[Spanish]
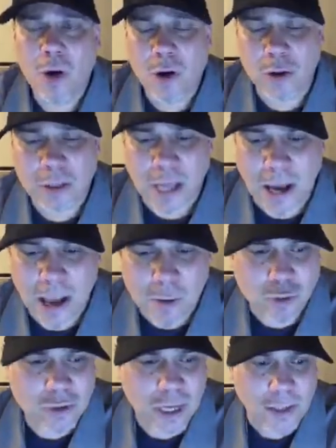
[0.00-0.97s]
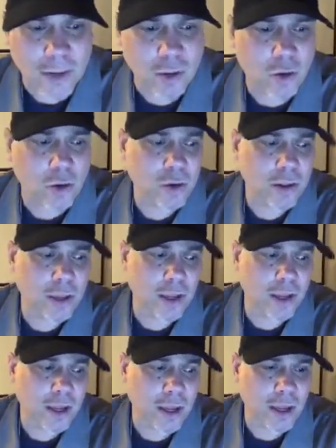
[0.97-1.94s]
Lo están acusando
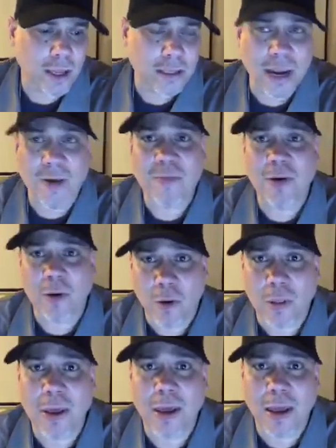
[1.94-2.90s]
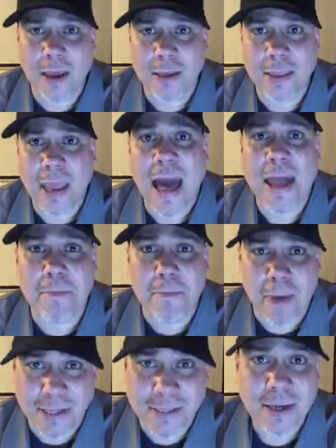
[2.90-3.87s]
de tráfico de,
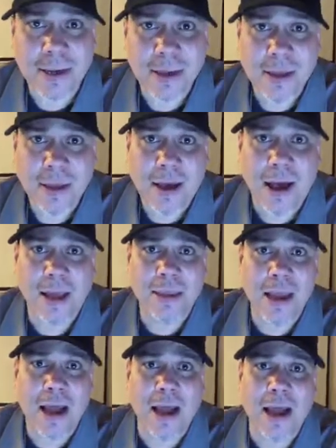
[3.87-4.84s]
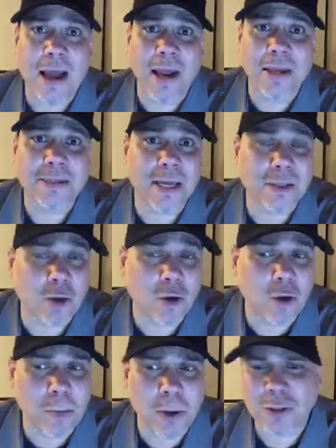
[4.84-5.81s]
armas allá en Santo
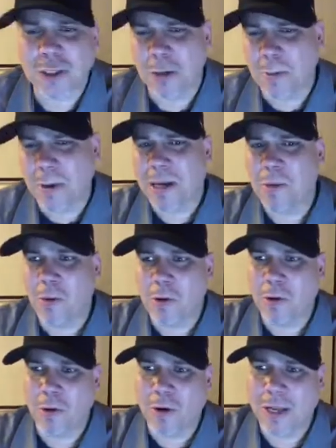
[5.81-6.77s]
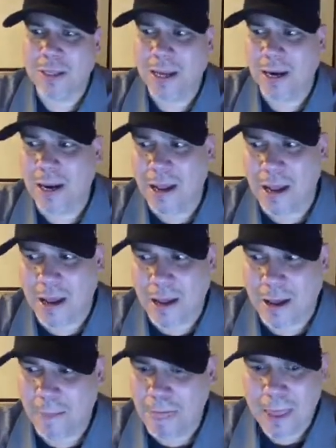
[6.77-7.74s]
Domingo, si no me equivoco, creo que está en
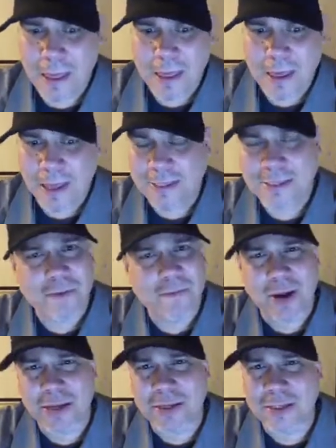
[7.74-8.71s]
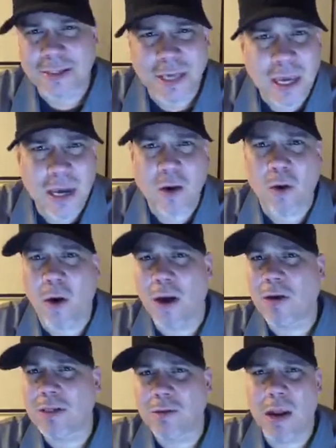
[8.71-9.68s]
la en San Francisco,
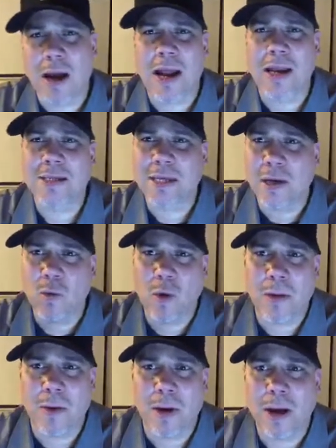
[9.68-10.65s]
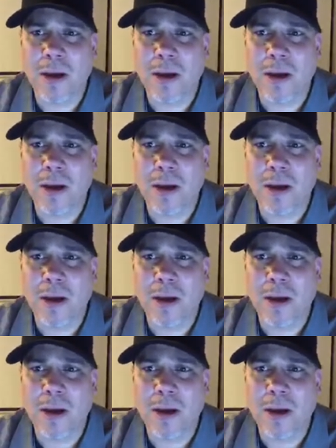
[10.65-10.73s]
algo así, una cárcel nueva